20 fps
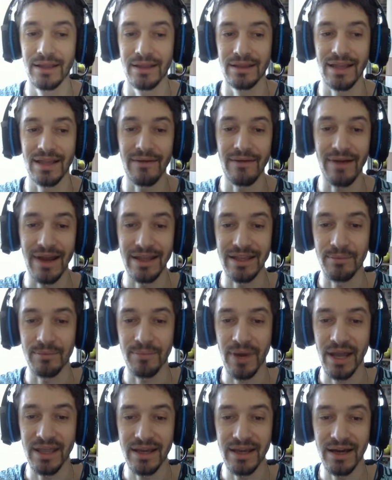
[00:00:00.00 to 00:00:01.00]
Давайте,
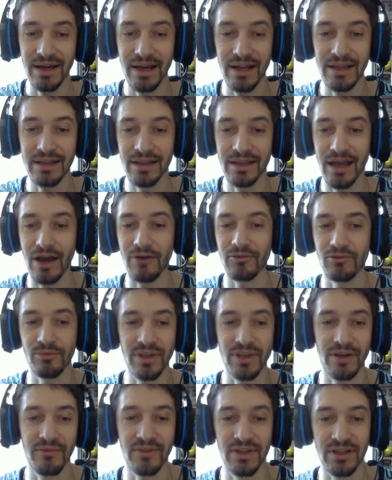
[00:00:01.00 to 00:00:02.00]
поехали. Да, вот у
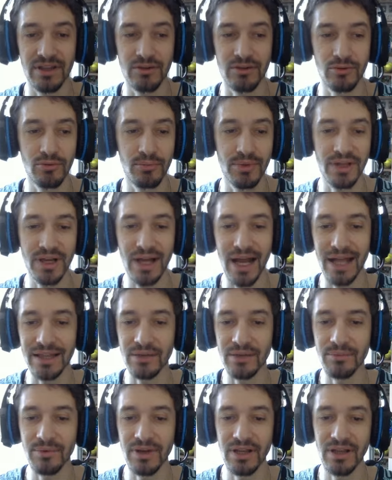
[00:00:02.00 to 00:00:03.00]
меня, видите,
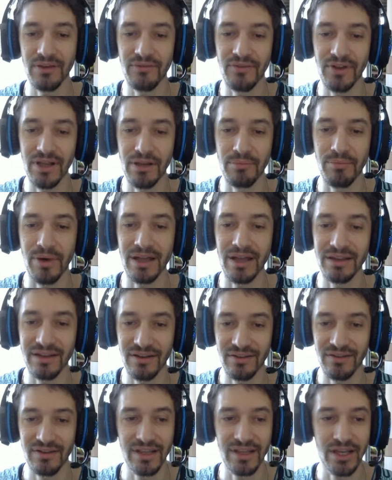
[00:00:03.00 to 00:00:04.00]
дубликаты были. Филиппа
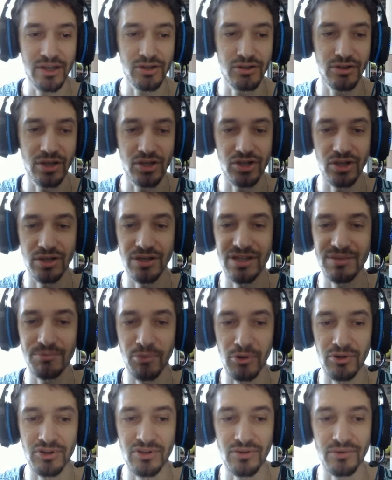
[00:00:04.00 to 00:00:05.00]
Андерсона я еще даже не
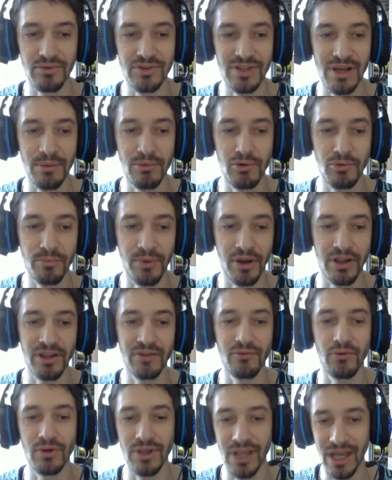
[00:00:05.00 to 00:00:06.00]
использовал, забыл про
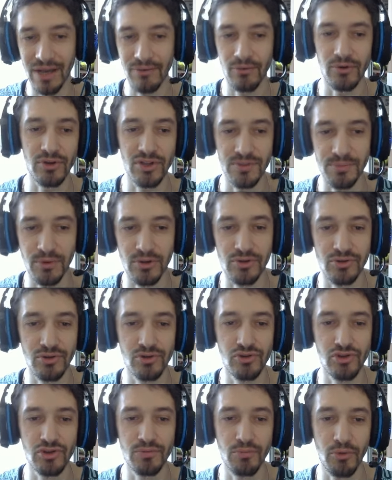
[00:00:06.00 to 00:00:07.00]
него. Я его использую
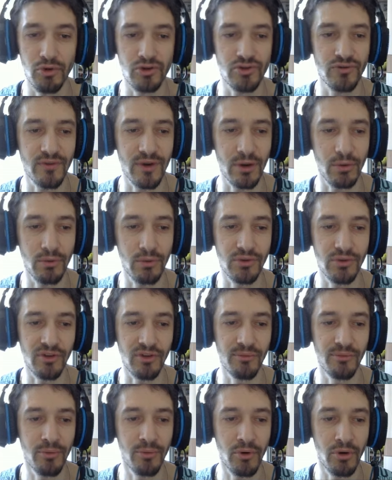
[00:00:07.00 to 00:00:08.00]
чуть позже в какую-то
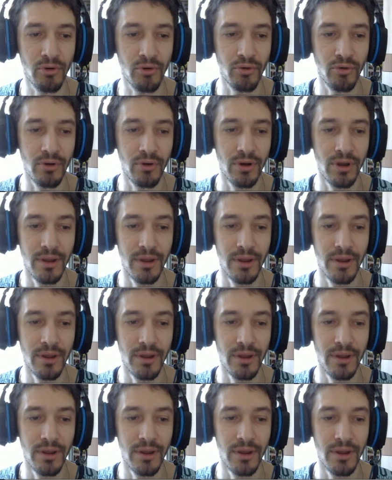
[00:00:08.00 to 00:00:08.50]
сборку.